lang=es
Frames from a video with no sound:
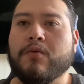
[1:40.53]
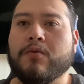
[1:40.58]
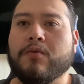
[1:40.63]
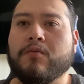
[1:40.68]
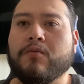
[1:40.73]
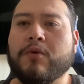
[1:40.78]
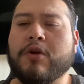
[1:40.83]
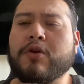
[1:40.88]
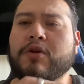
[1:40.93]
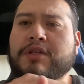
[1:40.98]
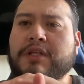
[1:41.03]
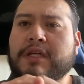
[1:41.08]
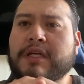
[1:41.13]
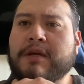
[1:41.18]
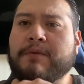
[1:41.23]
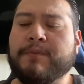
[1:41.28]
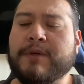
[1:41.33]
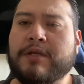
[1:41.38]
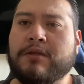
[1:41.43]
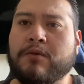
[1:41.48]
Bueno, sí, ya
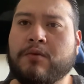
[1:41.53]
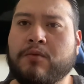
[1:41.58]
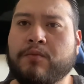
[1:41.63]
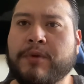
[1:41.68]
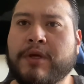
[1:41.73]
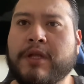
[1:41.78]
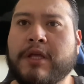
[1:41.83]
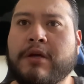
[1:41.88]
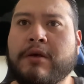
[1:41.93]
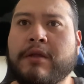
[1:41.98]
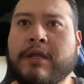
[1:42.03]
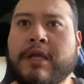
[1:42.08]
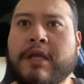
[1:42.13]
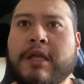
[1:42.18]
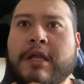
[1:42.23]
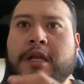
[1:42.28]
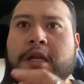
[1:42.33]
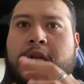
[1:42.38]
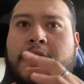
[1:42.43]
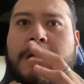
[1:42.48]
han visto un video
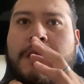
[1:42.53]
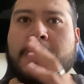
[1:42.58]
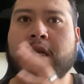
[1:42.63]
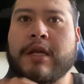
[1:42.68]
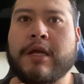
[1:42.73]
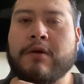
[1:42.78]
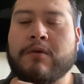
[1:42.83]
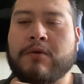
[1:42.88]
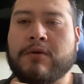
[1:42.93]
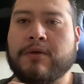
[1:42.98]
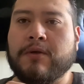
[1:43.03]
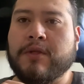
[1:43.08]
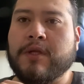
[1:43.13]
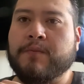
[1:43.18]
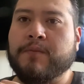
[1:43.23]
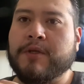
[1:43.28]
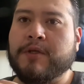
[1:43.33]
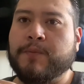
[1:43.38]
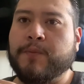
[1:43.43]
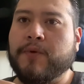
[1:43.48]
del negocio de
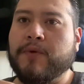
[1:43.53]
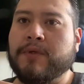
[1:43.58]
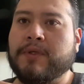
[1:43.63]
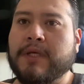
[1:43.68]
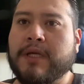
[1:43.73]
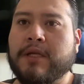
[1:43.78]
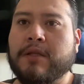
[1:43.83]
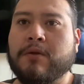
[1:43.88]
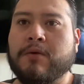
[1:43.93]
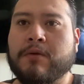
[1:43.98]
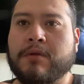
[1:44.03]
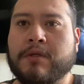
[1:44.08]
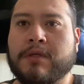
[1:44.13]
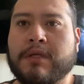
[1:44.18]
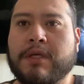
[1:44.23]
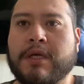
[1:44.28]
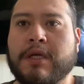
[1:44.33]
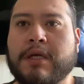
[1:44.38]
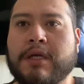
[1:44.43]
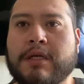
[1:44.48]
mi esposa,
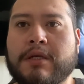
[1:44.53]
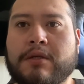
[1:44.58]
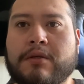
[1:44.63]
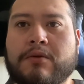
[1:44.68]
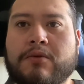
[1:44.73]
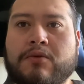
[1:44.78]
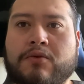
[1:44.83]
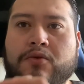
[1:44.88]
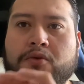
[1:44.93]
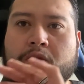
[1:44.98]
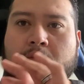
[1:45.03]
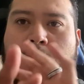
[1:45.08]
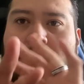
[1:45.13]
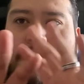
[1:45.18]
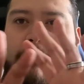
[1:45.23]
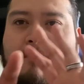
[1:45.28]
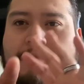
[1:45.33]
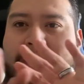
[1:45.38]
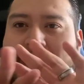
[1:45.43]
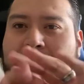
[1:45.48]
entonces sobre
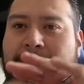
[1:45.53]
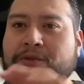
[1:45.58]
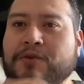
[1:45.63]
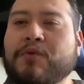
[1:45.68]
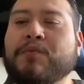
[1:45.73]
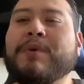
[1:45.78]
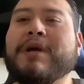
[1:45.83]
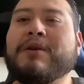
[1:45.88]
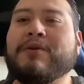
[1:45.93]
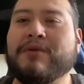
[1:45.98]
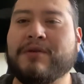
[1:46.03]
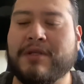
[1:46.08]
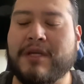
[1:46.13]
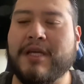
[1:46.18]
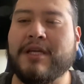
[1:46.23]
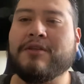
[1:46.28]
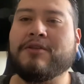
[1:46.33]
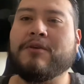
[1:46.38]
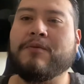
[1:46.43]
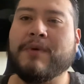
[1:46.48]
más o menos
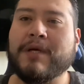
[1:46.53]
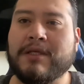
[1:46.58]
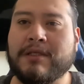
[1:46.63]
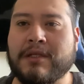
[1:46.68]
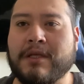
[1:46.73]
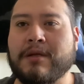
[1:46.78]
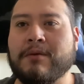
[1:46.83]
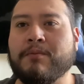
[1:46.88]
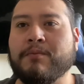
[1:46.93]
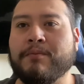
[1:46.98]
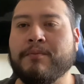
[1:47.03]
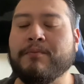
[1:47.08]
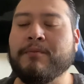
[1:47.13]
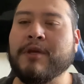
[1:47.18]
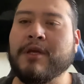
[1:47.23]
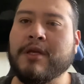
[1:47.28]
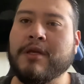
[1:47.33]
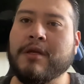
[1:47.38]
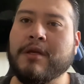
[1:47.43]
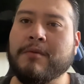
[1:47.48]
eso va a ser
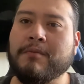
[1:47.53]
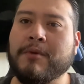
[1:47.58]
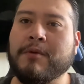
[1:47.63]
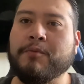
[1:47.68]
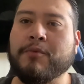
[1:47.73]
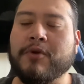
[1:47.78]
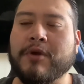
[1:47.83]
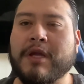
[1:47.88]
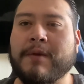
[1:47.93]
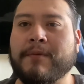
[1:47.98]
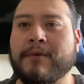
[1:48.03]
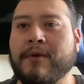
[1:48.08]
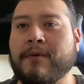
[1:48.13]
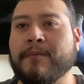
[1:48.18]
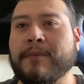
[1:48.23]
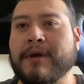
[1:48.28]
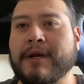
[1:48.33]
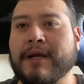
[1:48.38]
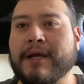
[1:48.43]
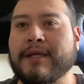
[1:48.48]
mi, proyecto
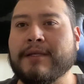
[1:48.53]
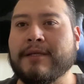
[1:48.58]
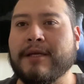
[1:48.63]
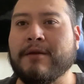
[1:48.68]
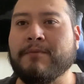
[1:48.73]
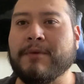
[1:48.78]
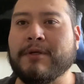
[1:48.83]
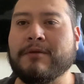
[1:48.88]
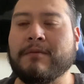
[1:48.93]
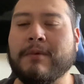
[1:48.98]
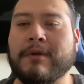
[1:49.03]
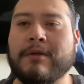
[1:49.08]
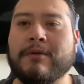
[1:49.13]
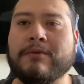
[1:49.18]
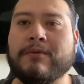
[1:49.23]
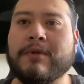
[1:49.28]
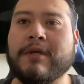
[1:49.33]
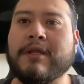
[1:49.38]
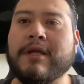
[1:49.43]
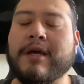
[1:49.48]
para que sea más o menos
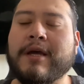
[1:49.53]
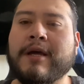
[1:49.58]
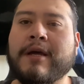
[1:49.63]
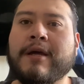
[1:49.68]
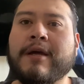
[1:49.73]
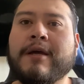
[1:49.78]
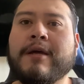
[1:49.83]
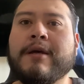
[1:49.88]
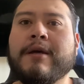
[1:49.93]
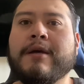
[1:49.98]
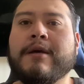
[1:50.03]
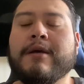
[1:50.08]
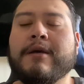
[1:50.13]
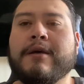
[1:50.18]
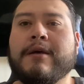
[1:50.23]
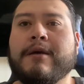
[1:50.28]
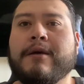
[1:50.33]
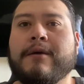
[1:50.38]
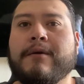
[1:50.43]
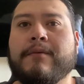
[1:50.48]
una idea.
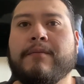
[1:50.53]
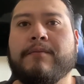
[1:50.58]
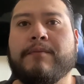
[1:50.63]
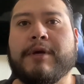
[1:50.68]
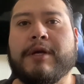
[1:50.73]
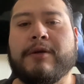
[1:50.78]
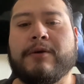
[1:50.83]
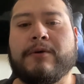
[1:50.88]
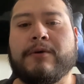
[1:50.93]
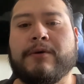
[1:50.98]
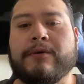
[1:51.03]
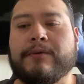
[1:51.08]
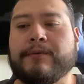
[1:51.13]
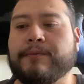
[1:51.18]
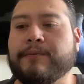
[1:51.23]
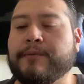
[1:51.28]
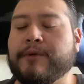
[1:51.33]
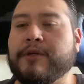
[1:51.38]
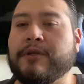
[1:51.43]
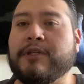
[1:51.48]
Pero,
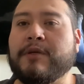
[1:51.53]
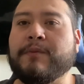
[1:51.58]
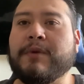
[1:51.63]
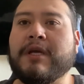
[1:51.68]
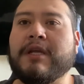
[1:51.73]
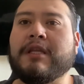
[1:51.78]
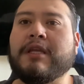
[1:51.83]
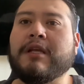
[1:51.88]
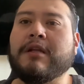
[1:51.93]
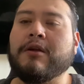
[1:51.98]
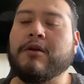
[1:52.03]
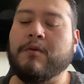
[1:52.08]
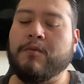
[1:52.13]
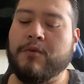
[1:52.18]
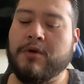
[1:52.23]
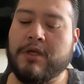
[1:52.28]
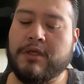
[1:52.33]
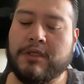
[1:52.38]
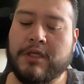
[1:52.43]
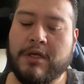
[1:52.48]
pero sí, mi gente,
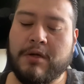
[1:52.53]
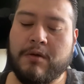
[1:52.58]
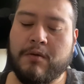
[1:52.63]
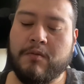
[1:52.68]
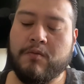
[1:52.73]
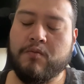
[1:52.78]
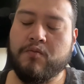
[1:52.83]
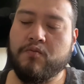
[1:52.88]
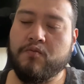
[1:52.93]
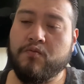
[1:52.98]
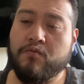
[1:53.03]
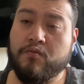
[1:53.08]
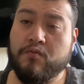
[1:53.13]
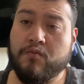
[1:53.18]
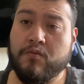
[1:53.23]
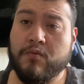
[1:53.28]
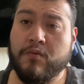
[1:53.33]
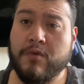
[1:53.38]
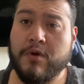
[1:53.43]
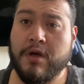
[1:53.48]
como les digo,
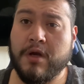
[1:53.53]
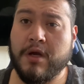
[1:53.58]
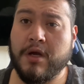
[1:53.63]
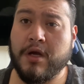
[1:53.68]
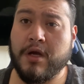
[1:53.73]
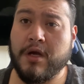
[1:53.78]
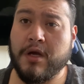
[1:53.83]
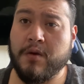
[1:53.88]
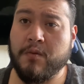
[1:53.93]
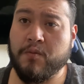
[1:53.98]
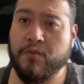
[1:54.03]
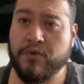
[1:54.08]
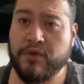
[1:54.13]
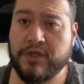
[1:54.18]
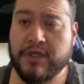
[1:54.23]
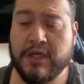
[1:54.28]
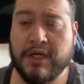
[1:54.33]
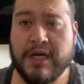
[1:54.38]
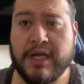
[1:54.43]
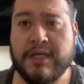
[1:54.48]
Ah,
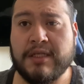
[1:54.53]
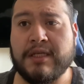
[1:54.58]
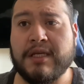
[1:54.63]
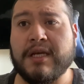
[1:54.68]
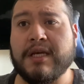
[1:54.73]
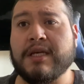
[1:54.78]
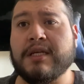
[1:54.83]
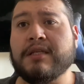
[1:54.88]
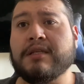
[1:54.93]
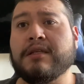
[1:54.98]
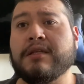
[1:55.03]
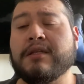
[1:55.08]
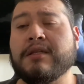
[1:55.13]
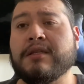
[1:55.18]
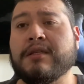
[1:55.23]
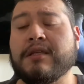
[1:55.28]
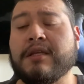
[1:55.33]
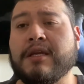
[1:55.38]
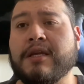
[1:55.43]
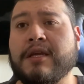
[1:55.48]
muchas gracias
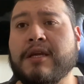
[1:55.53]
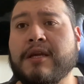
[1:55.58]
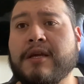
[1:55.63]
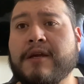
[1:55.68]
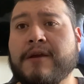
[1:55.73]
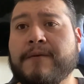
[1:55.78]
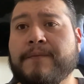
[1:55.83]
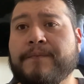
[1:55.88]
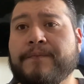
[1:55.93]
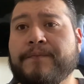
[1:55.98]
este,